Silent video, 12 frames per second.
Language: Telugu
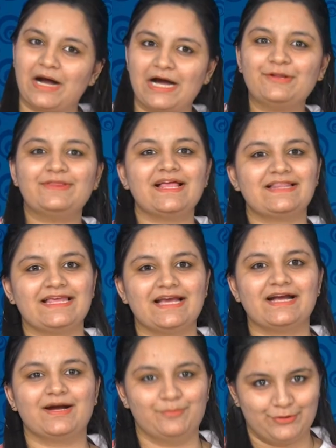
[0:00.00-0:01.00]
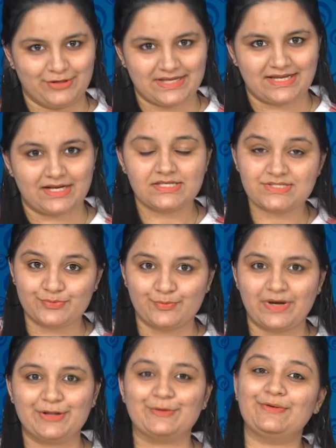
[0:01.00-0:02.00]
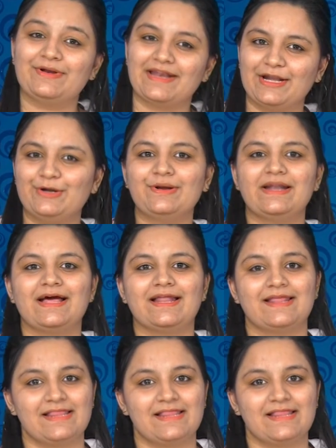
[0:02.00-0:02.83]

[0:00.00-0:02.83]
పాడుతా తీయగా ములాన సుమారు రెండున్నర